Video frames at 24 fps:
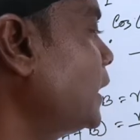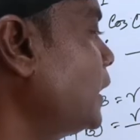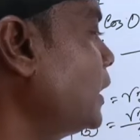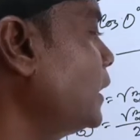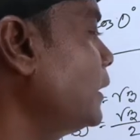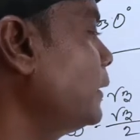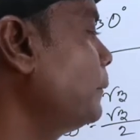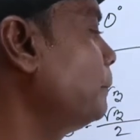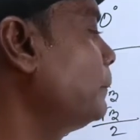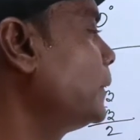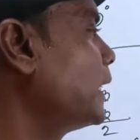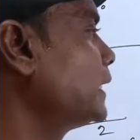
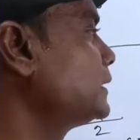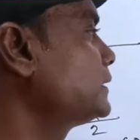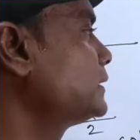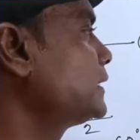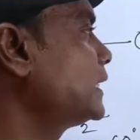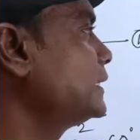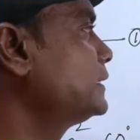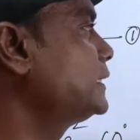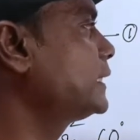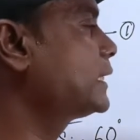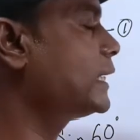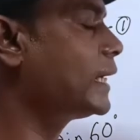মান চাইছে
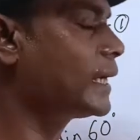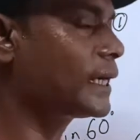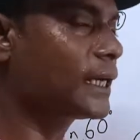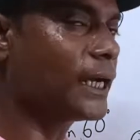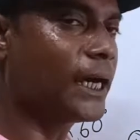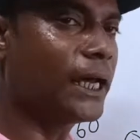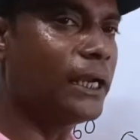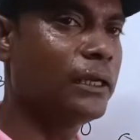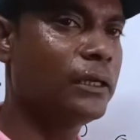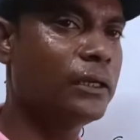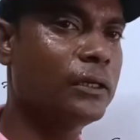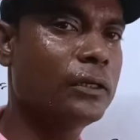কার কার
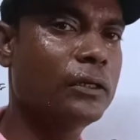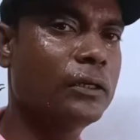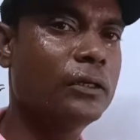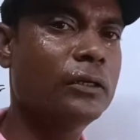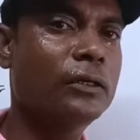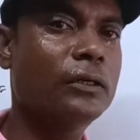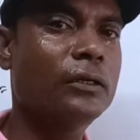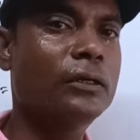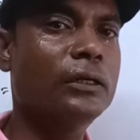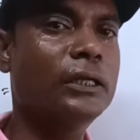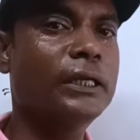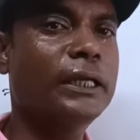
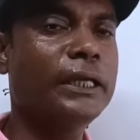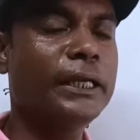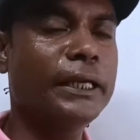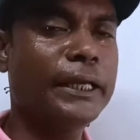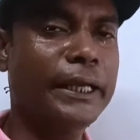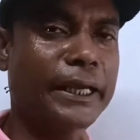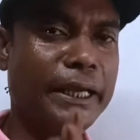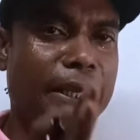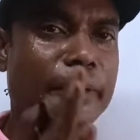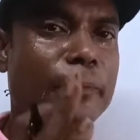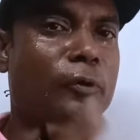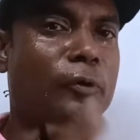এ
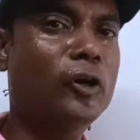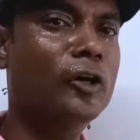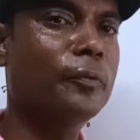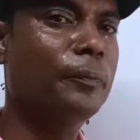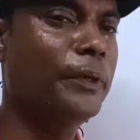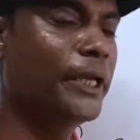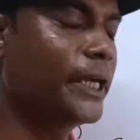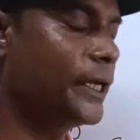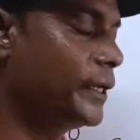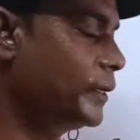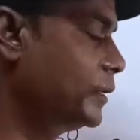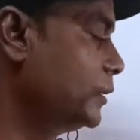এবং বি এর
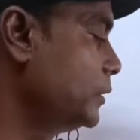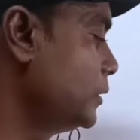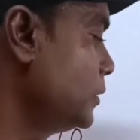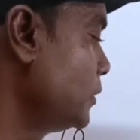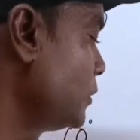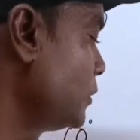তাহলে